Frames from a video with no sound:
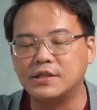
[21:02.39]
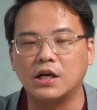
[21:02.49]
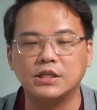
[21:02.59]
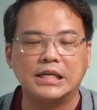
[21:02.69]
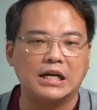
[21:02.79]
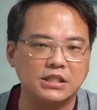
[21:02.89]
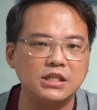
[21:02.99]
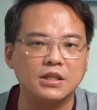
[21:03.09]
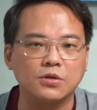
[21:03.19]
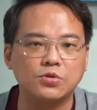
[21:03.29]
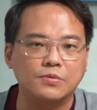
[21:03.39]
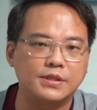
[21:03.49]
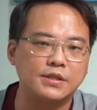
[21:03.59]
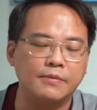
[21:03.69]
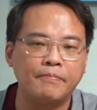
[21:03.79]
常详尽的数
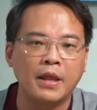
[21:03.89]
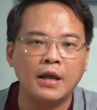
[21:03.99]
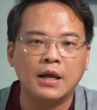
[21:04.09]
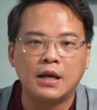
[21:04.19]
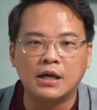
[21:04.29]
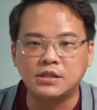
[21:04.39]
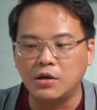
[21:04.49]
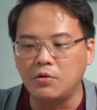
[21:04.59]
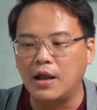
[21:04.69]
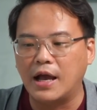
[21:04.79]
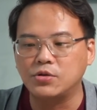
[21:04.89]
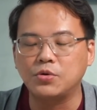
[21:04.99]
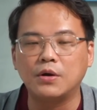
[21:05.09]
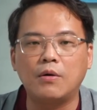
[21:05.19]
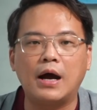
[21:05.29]
字。那这个月来
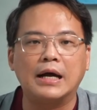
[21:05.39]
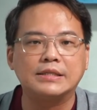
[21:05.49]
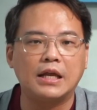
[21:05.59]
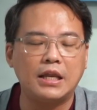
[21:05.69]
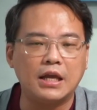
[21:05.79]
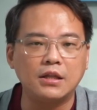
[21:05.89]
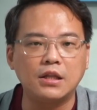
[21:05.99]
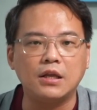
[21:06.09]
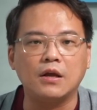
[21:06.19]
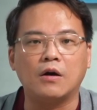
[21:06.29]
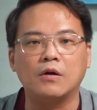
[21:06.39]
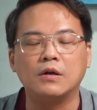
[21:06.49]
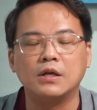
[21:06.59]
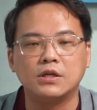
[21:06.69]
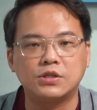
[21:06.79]
说的话，在年底哦
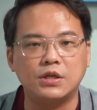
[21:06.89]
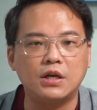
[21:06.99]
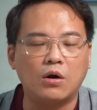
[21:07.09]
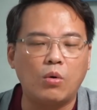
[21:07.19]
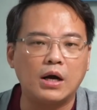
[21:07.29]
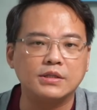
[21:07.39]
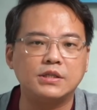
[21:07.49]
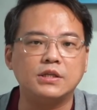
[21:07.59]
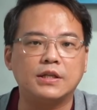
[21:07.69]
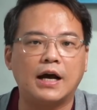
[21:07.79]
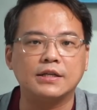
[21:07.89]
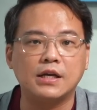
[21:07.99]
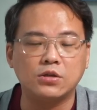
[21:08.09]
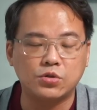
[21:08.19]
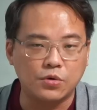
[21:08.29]
是一个旺季，大家
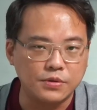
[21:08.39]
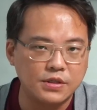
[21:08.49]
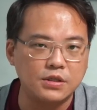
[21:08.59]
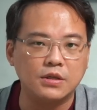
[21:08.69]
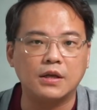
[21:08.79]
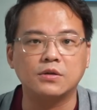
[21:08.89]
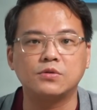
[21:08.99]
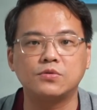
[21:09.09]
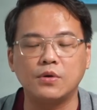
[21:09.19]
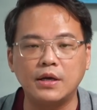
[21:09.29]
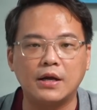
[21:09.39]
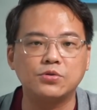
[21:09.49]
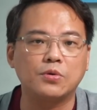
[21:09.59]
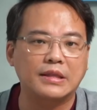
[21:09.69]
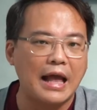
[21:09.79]
在冲刺。那虽然
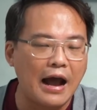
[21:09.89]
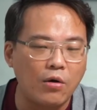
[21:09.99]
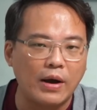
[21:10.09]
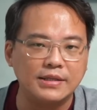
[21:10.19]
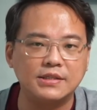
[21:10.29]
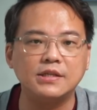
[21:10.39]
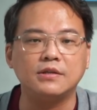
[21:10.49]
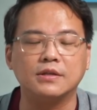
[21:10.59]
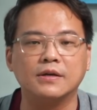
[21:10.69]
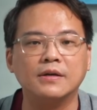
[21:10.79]
说大环境